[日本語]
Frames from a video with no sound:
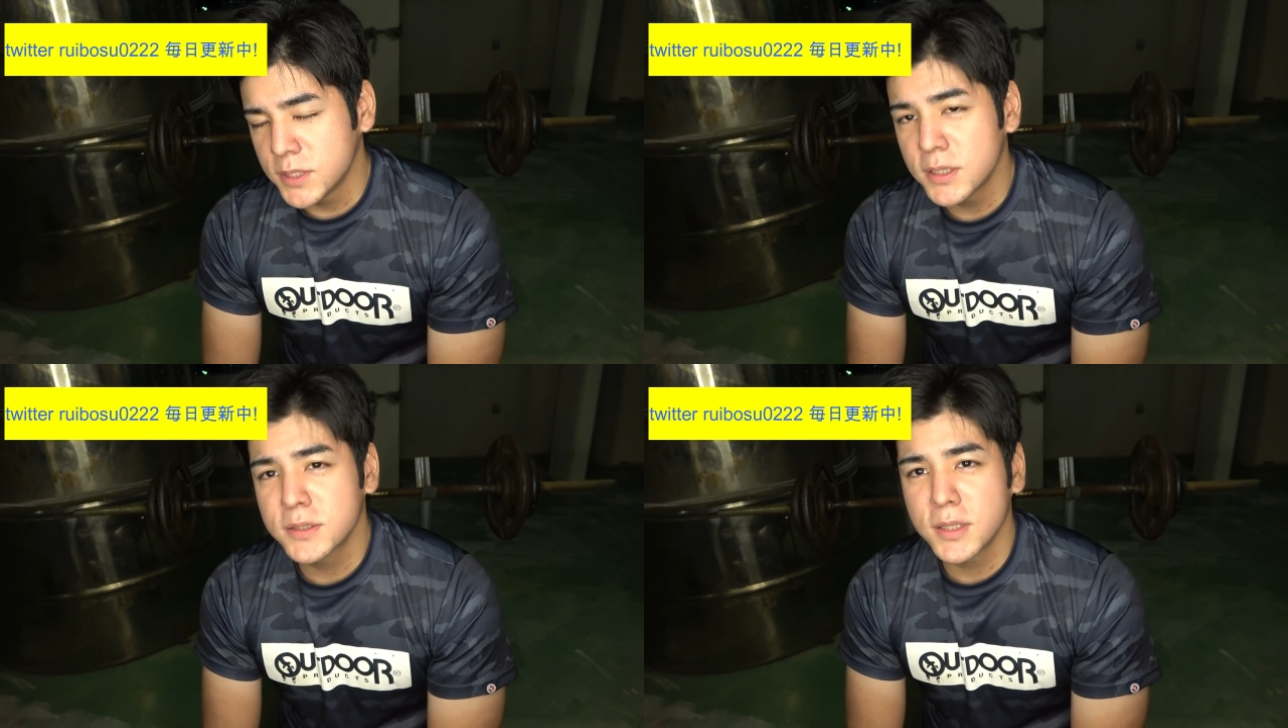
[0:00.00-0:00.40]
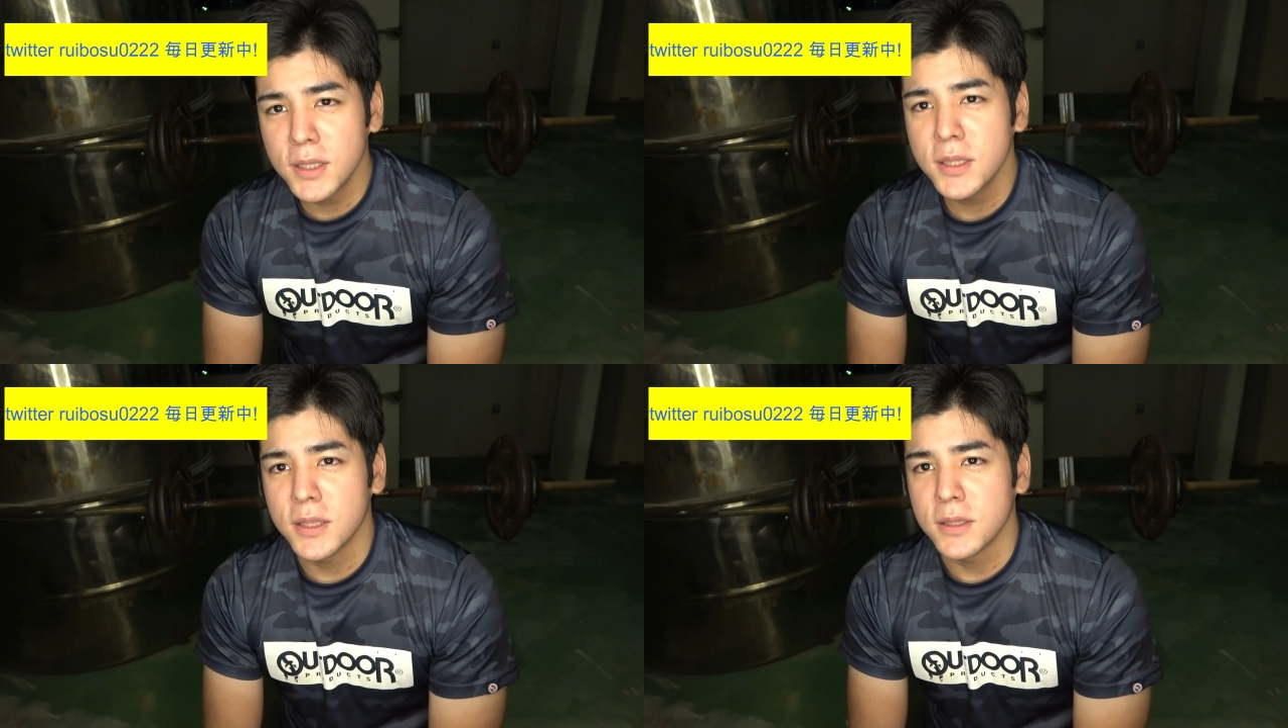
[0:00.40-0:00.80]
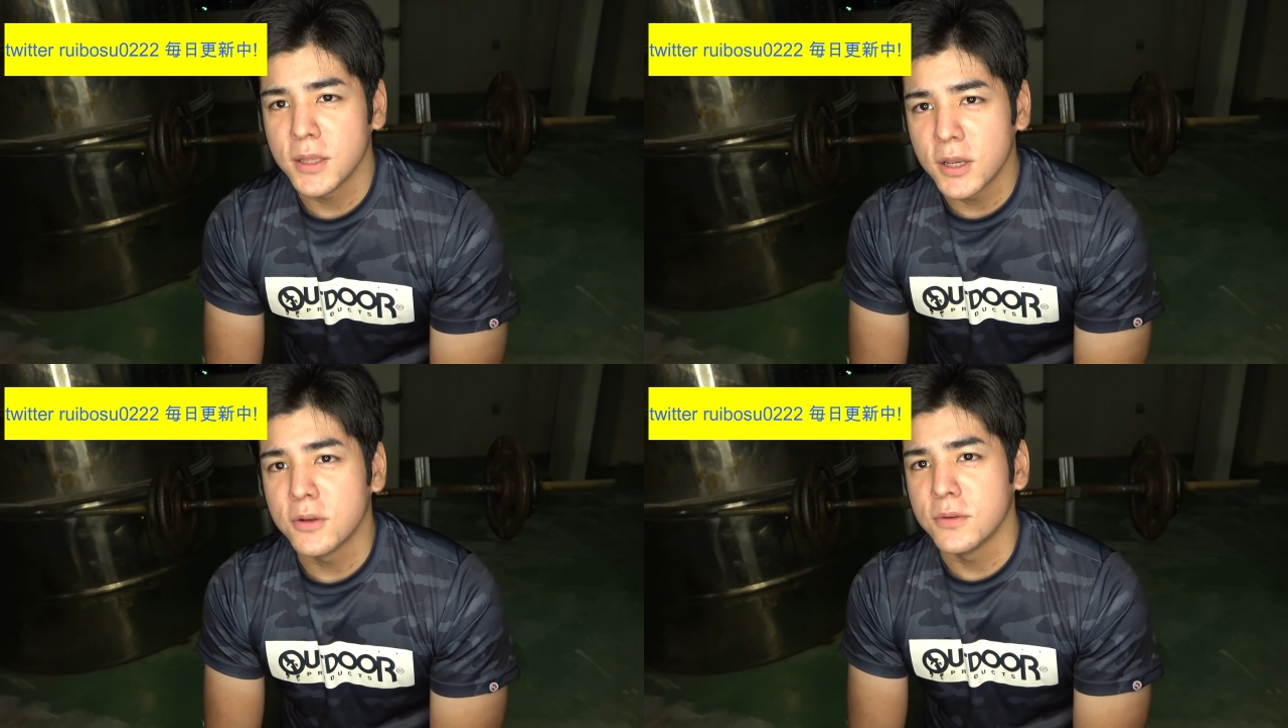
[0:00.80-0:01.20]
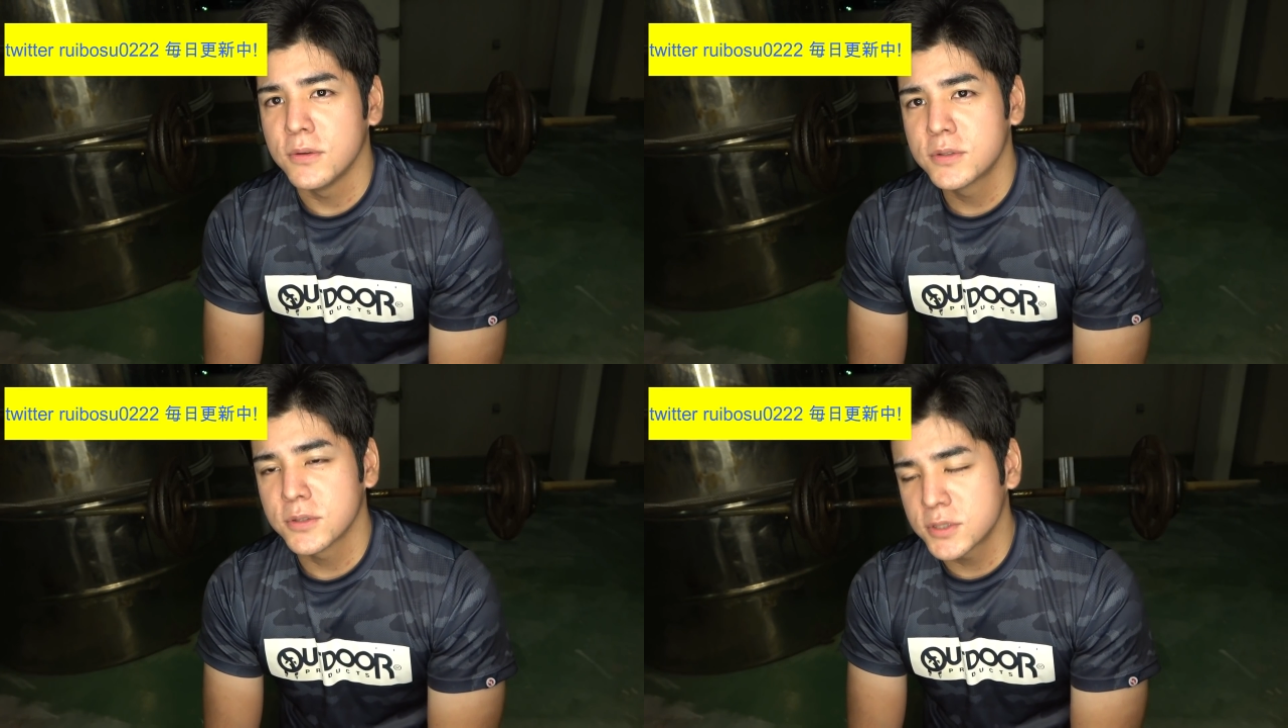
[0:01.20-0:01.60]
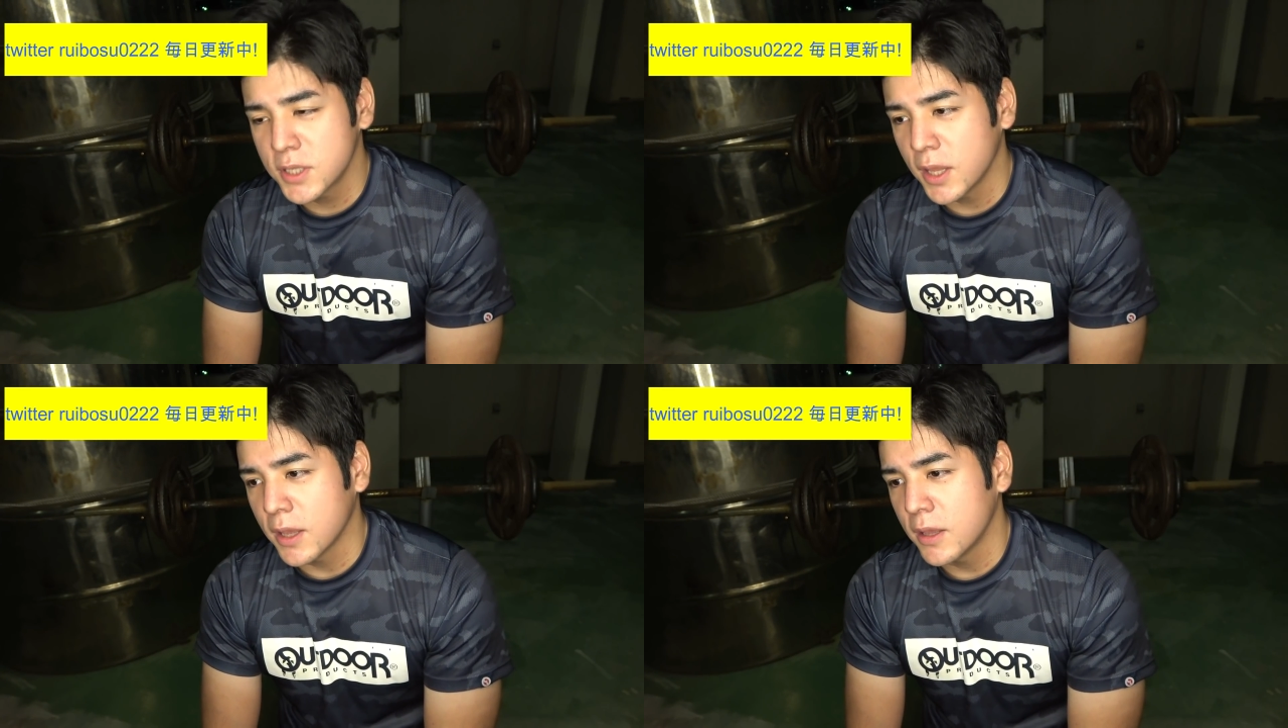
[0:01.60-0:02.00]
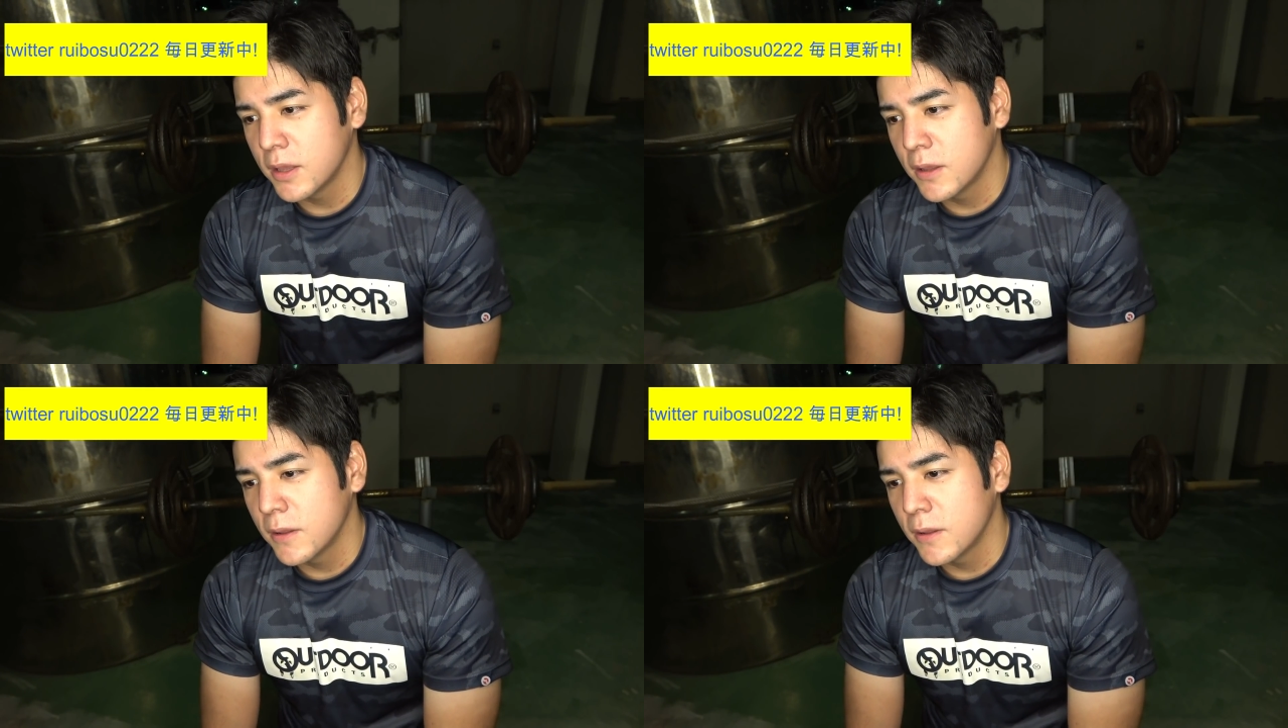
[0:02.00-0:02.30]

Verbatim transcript: 絶対にやれる。そして、